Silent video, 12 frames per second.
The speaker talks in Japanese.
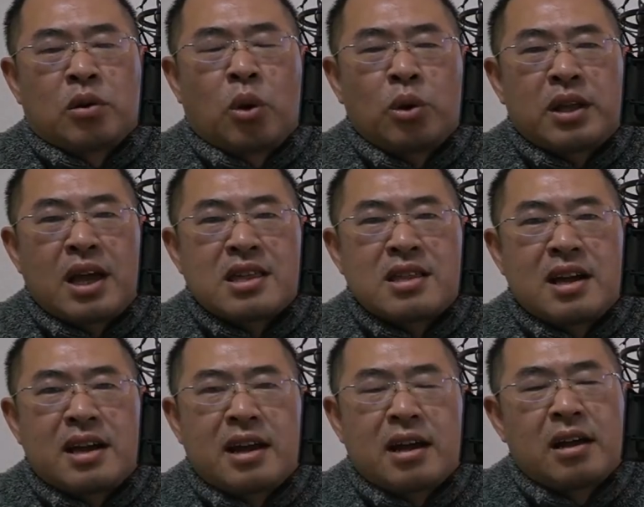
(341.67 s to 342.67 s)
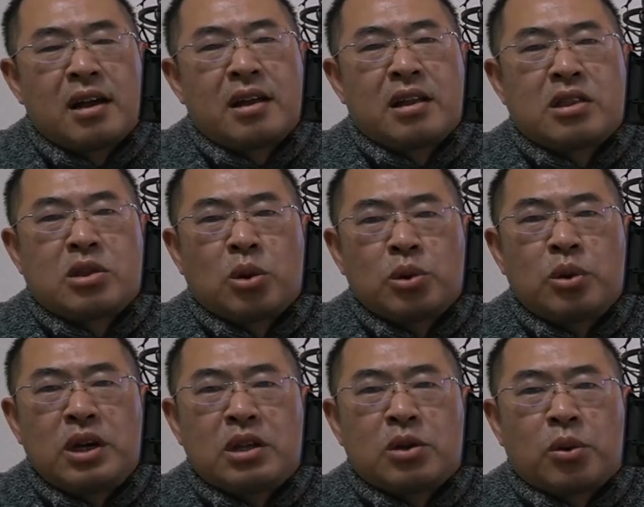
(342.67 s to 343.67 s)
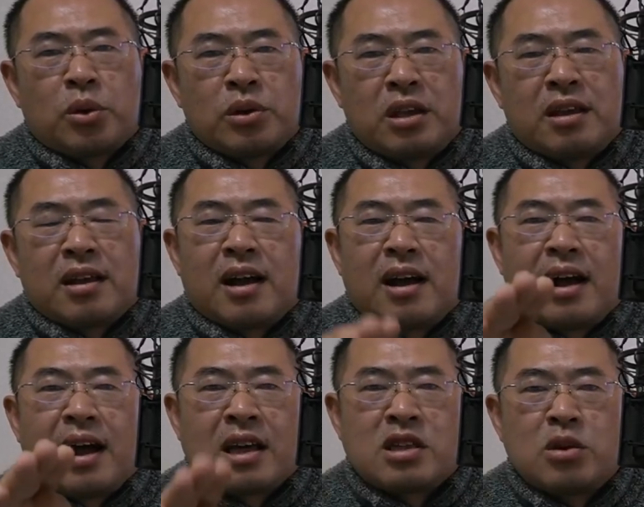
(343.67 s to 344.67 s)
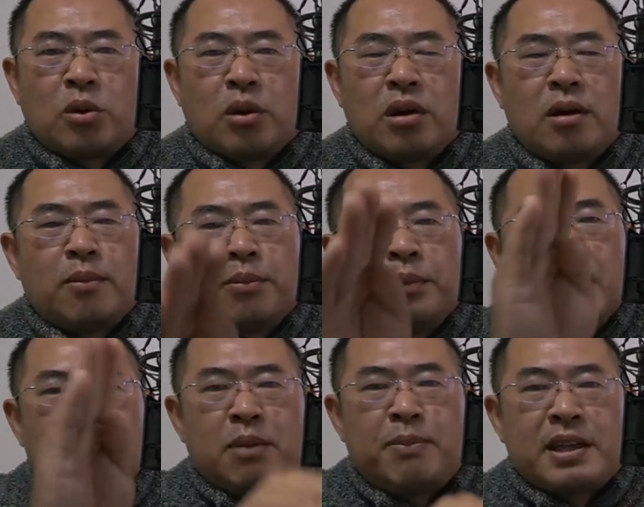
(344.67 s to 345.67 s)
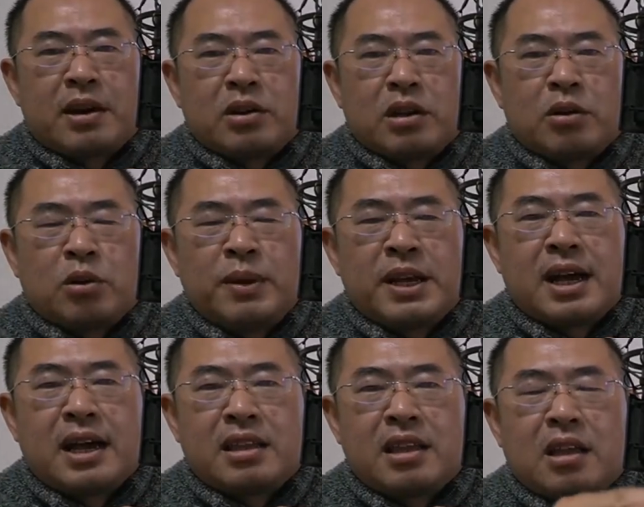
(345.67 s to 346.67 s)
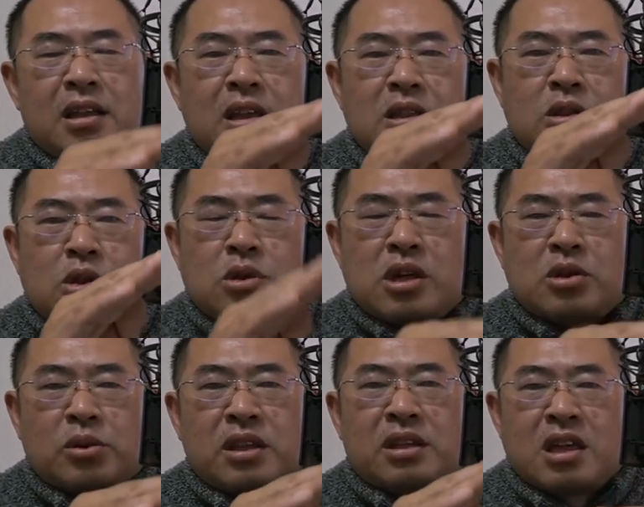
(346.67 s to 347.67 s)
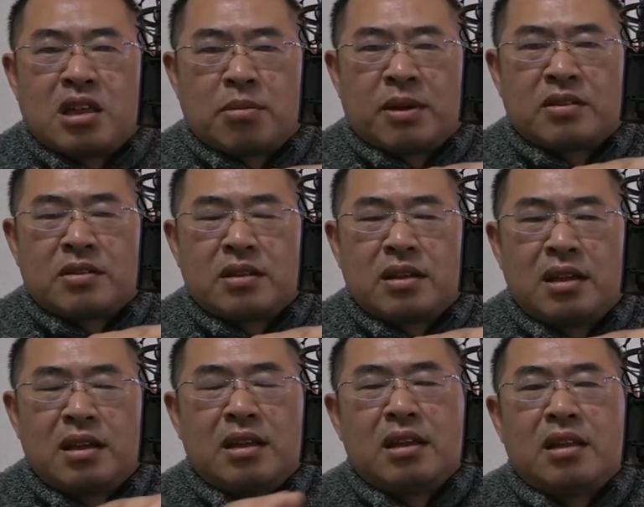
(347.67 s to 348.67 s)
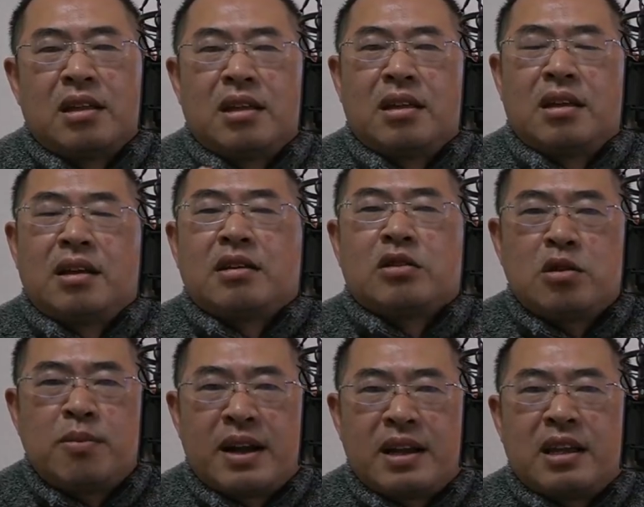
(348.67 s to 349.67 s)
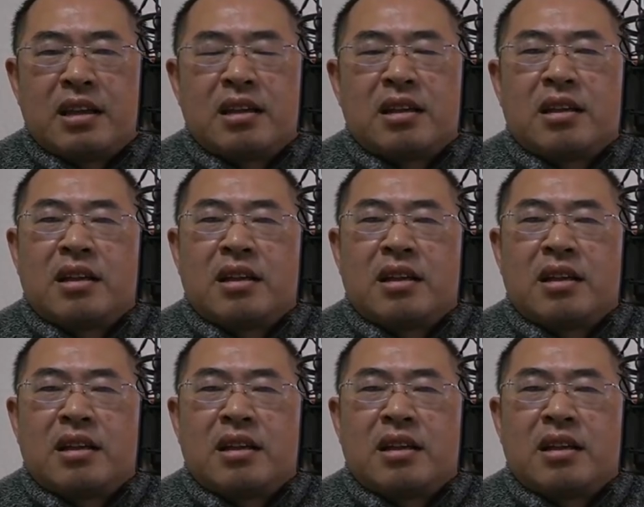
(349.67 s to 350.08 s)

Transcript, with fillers: 後退しながらちょうどいいところに足をブレーキペダルに踏み替えて駐車場で停止します。つまり、